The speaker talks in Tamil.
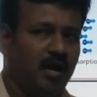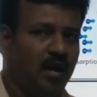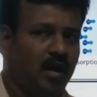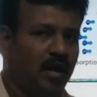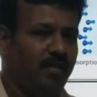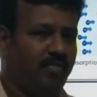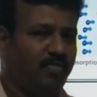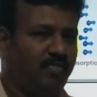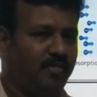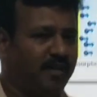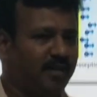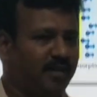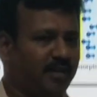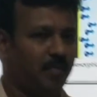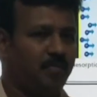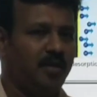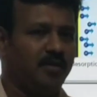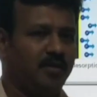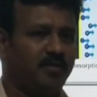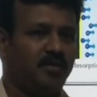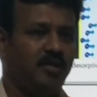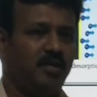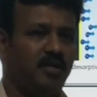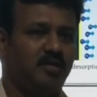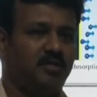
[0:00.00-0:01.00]
எனர்ஜி
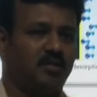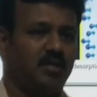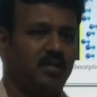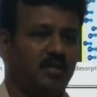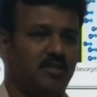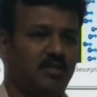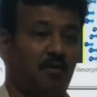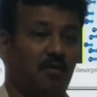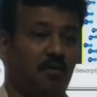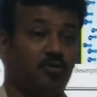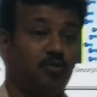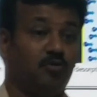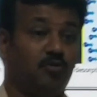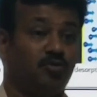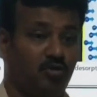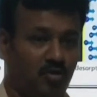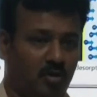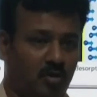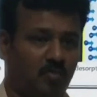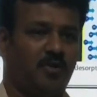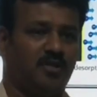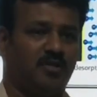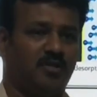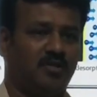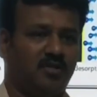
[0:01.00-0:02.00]
கன்வர்ஷன் ஸ்டோரேஜ்
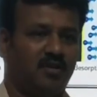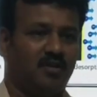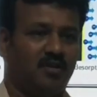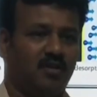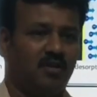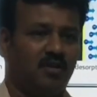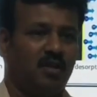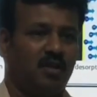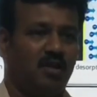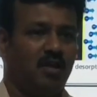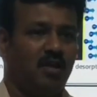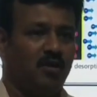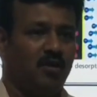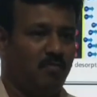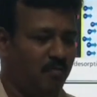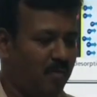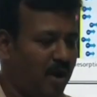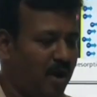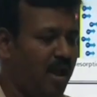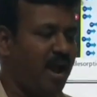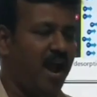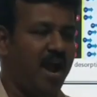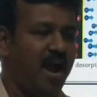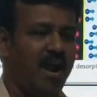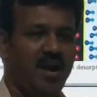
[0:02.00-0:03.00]
டிவைஸ்னு கூட சொல்லலாம்
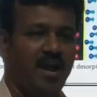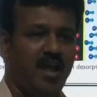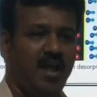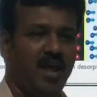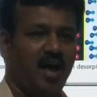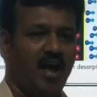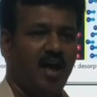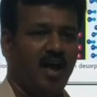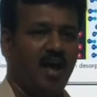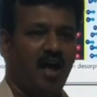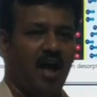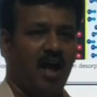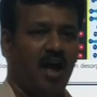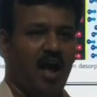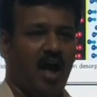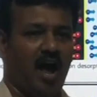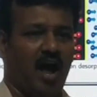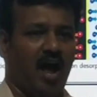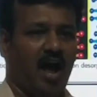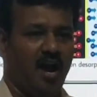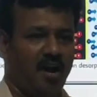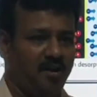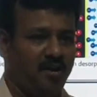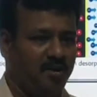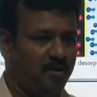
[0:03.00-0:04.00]
இதில் வந்து நாங்கள் எப்படி இந்த
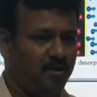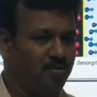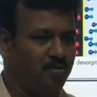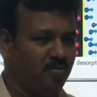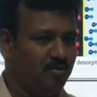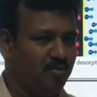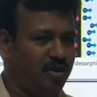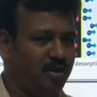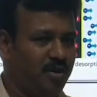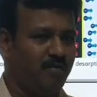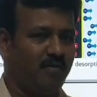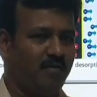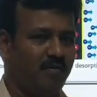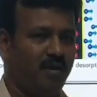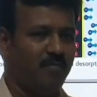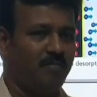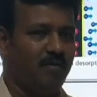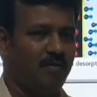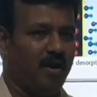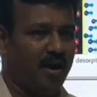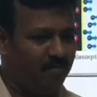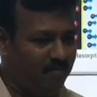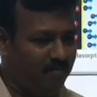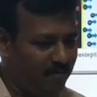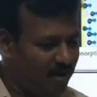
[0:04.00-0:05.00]
சூப்பர் கெப்பாசிட்டியில்
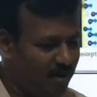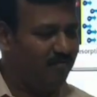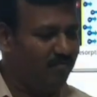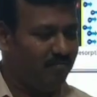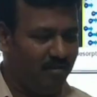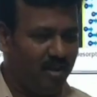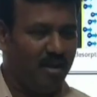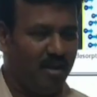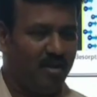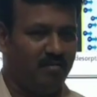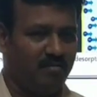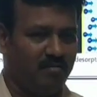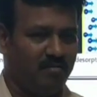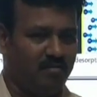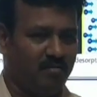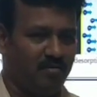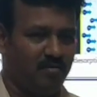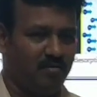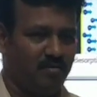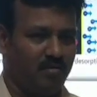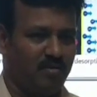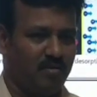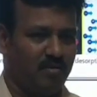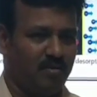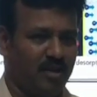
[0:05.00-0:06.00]
கார்பன் பேஸ்டு
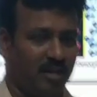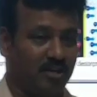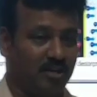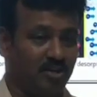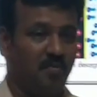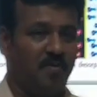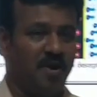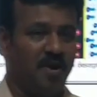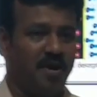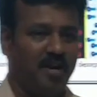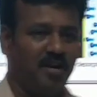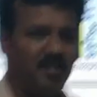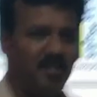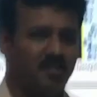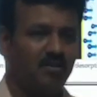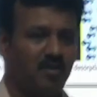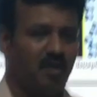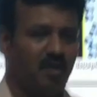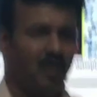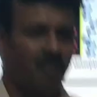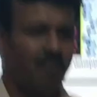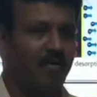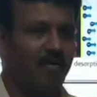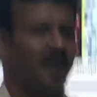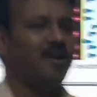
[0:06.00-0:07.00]
கெமிஸ்ட்ரிங்கிறதுனால
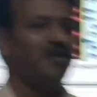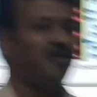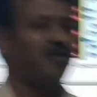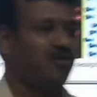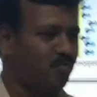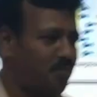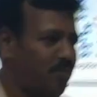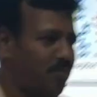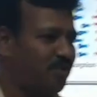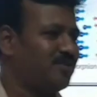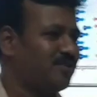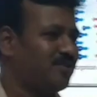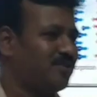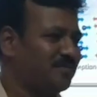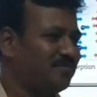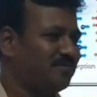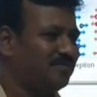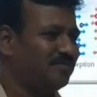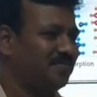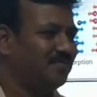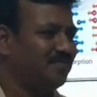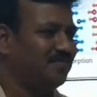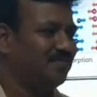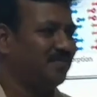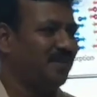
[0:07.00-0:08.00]
கார்பனை வந்து
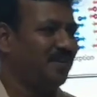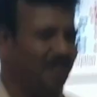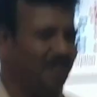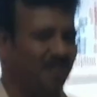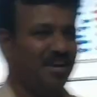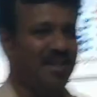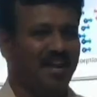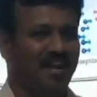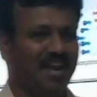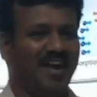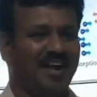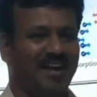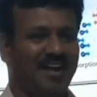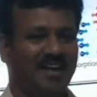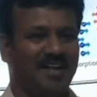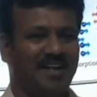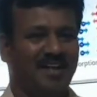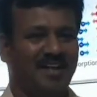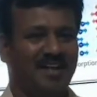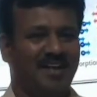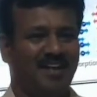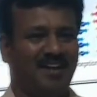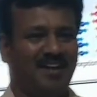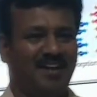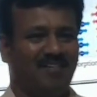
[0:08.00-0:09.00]
நாங்கள்
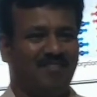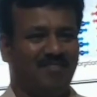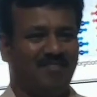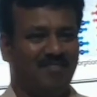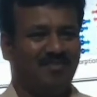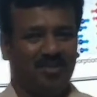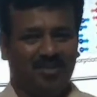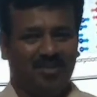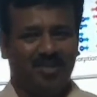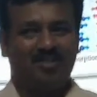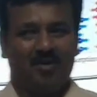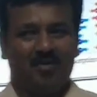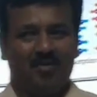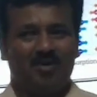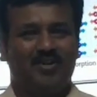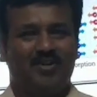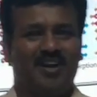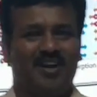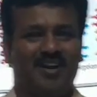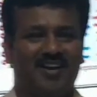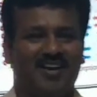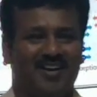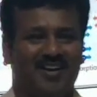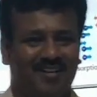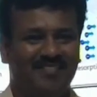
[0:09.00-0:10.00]
உற்பத்தி பண்ணணும்
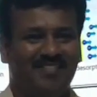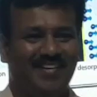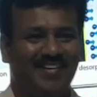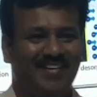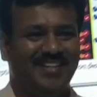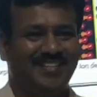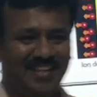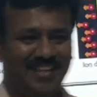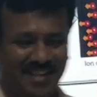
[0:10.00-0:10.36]
அந்த கார்பன்